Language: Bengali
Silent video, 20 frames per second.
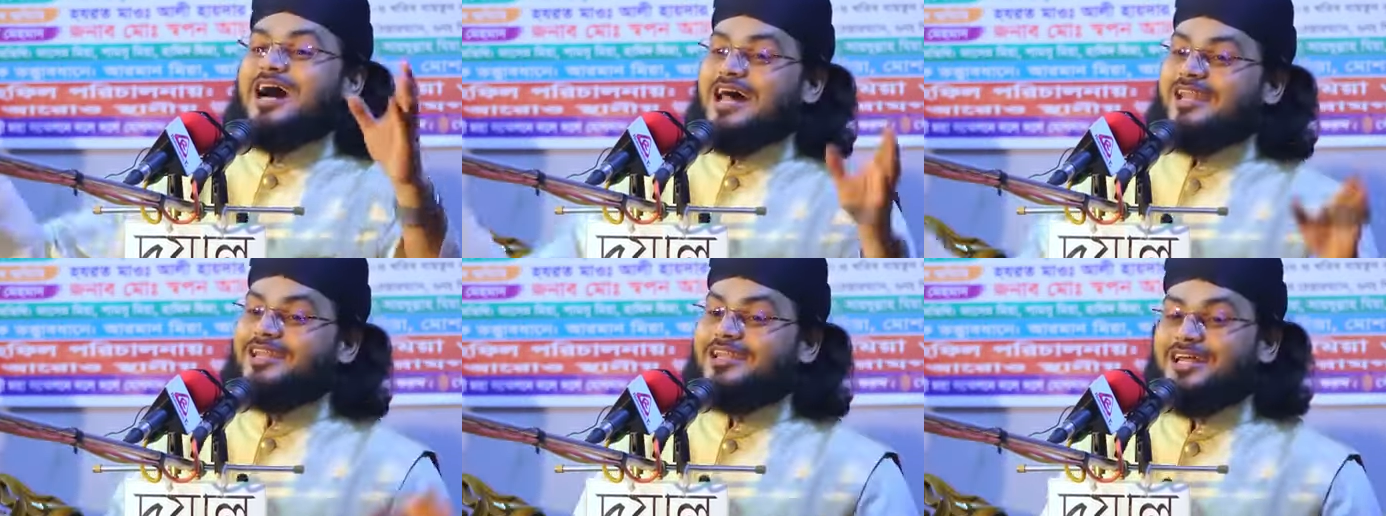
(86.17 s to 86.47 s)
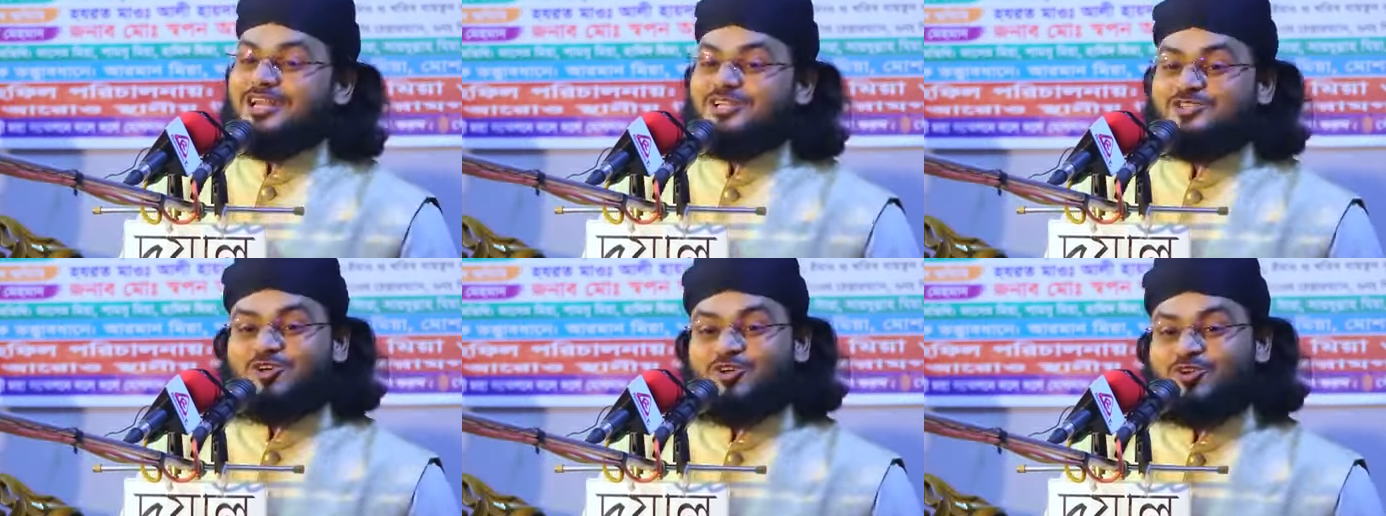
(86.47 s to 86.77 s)

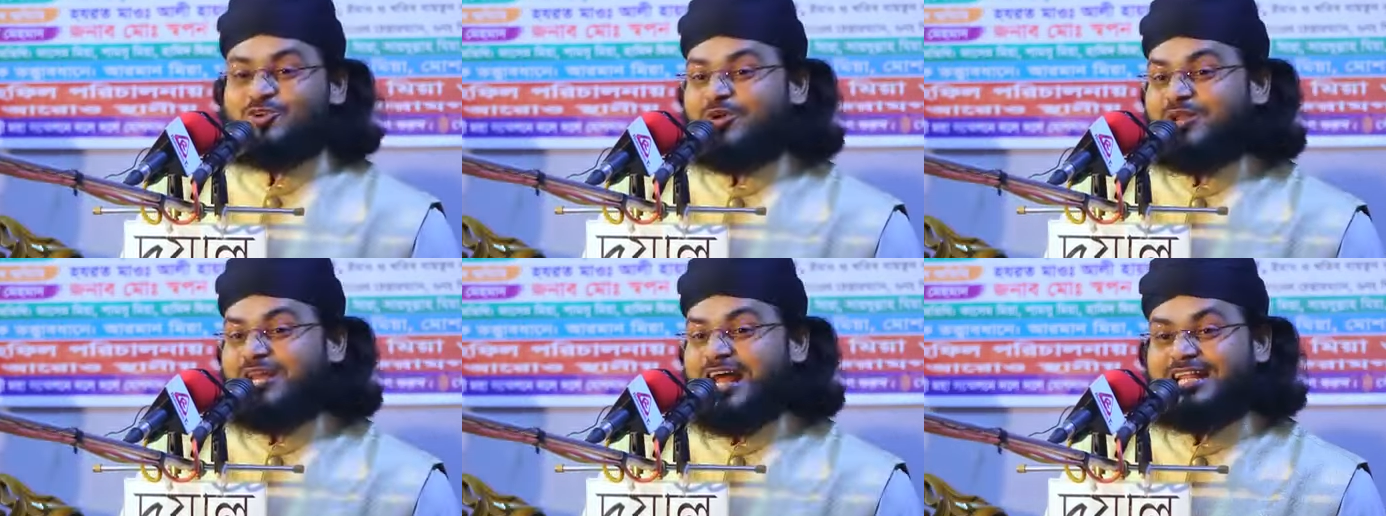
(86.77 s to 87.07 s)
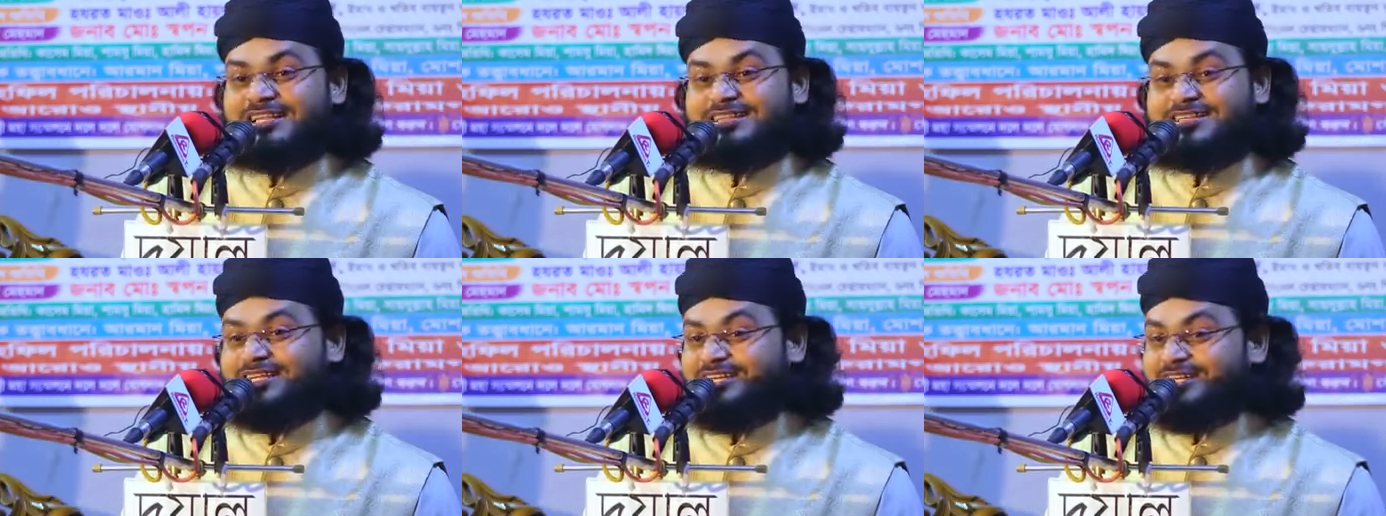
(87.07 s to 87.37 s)
আল্লাহর জন্য
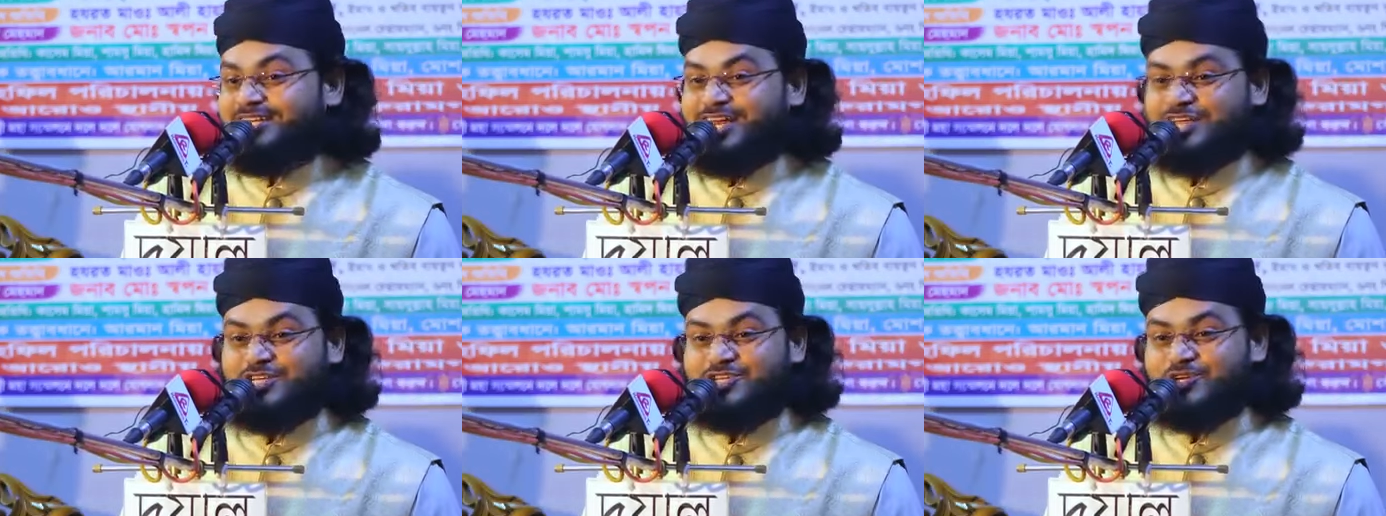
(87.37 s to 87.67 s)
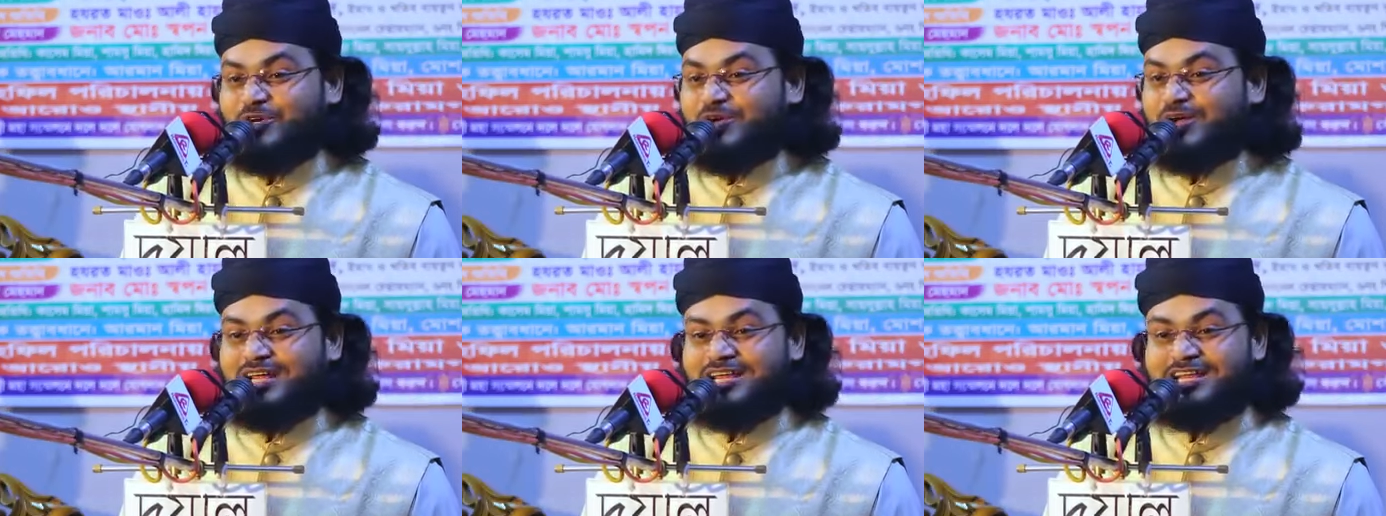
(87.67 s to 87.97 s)
রাত দিন নাই
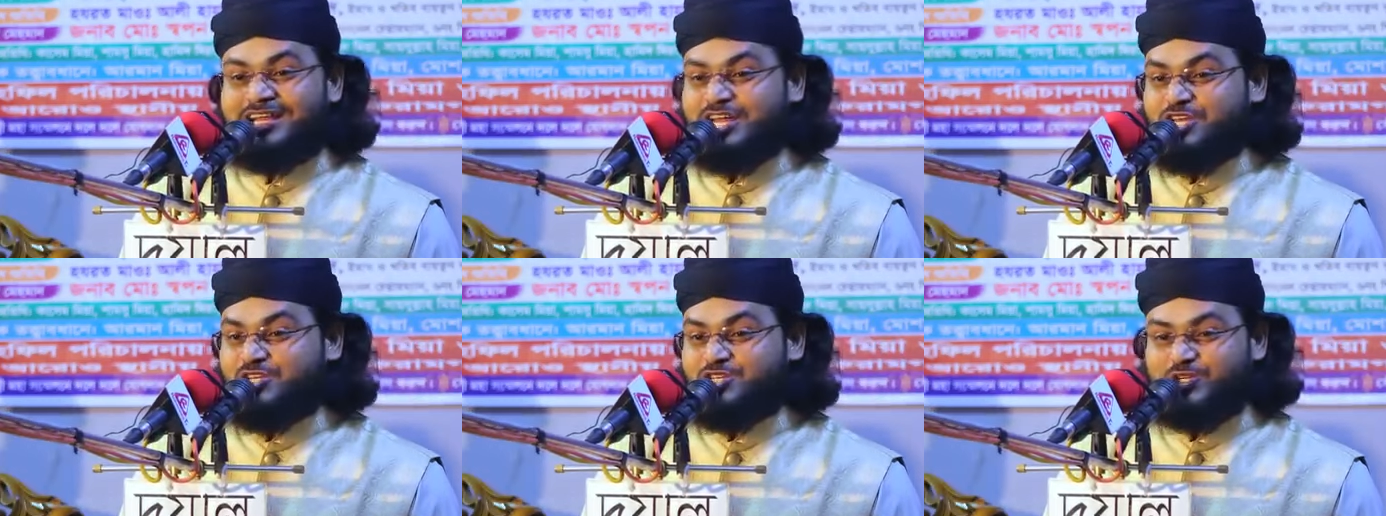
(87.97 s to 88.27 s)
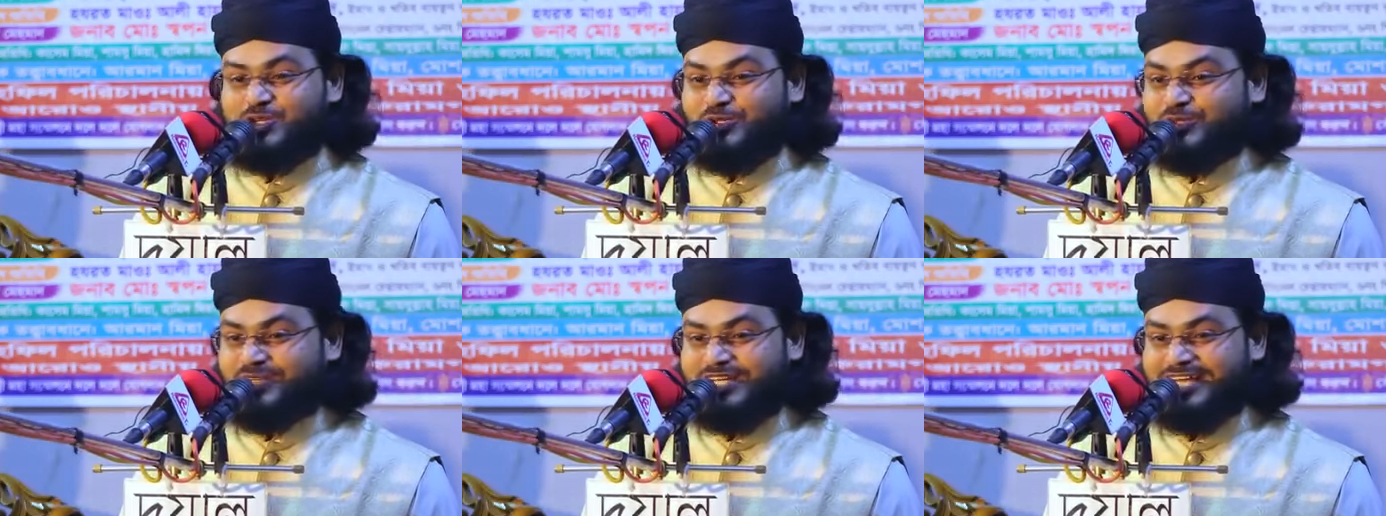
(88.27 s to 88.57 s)
সকাল নাই
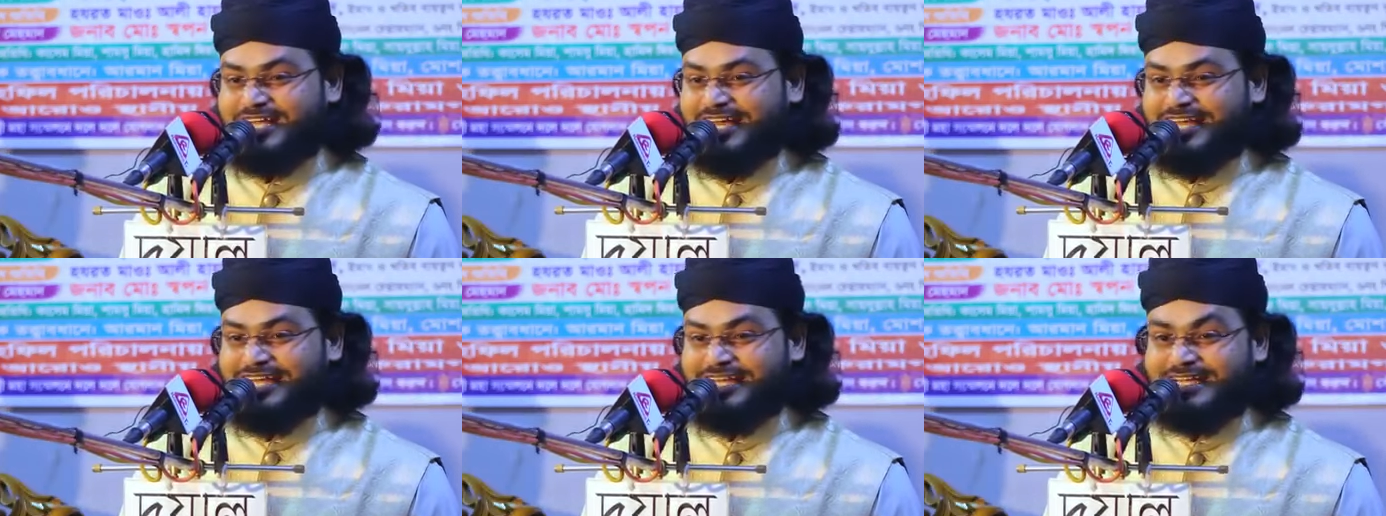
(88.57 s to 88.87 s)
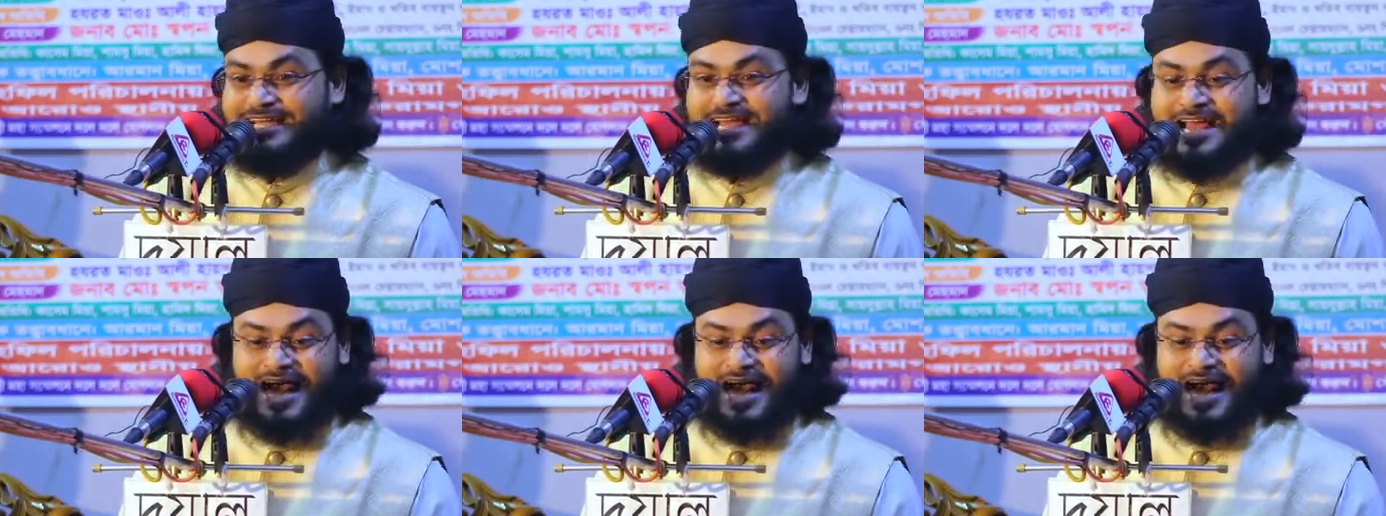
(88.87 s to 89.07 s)
সন্ধ্যা নাই